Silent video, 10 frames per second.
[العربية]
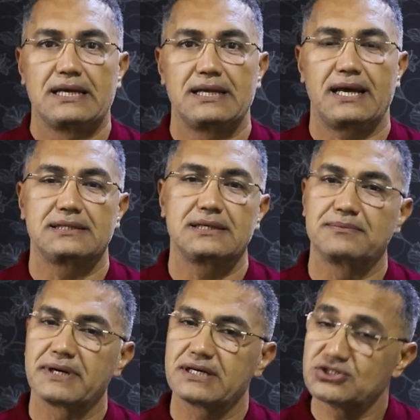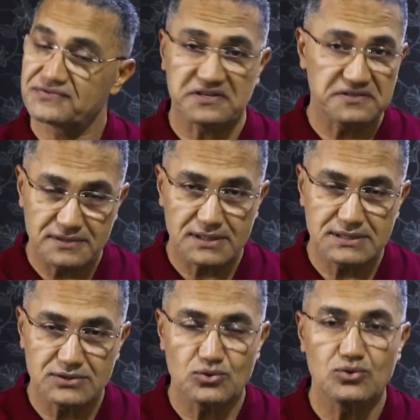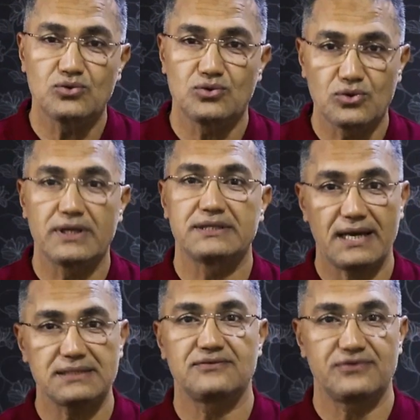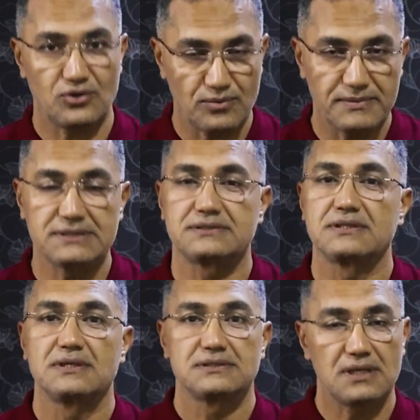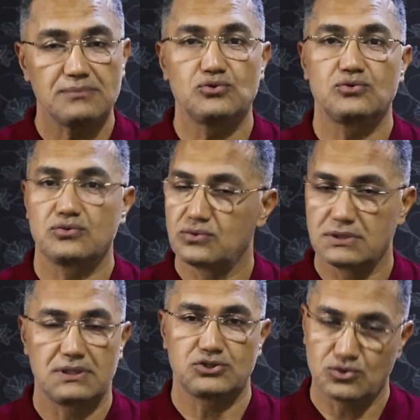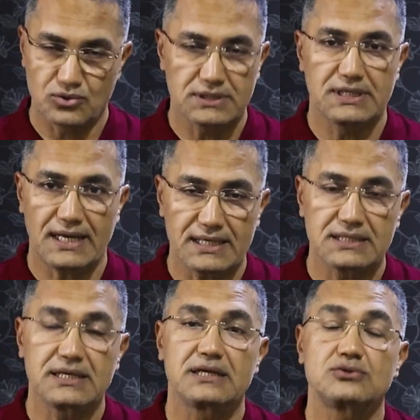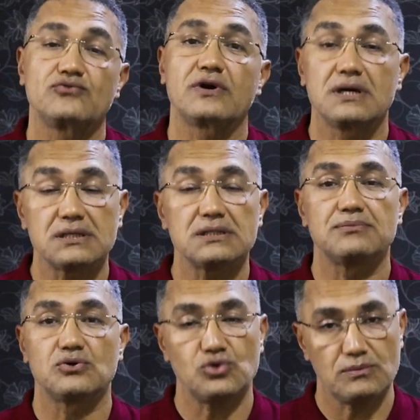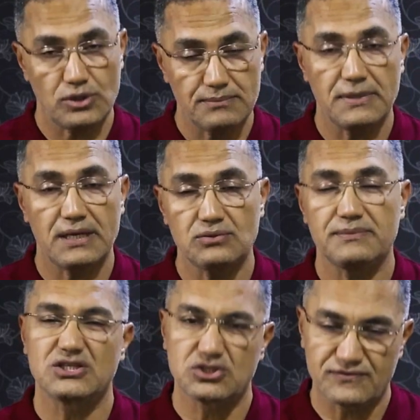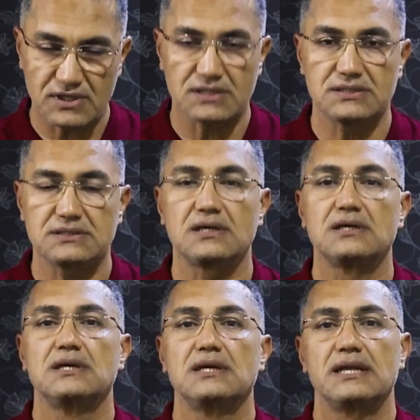الحقيقه ما كانش في تخطيطنا كتير نقوله لولا ان حد في الكومنت طلبه واشكره جدا على كده لانه فكرنا بموضوع مهم قوي ما كانش في تخطيطنا